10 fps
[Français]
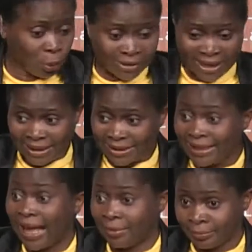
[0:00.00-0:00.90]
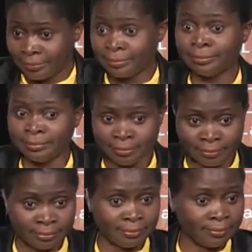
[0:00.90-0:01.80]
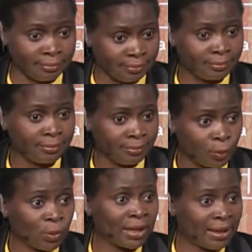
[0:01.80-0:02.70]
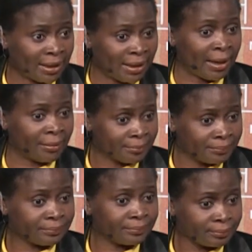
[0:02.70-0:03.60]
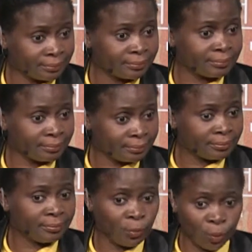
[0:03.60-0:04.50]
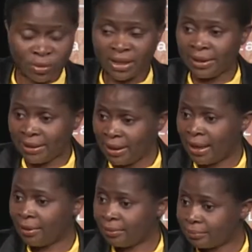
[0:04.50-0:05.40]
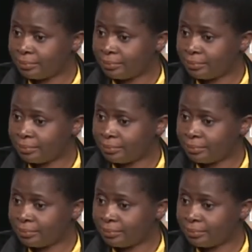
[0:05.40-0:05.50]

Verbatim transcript: tout ça a été là. Mhm. Tout ça a été là. Tout ça a été là.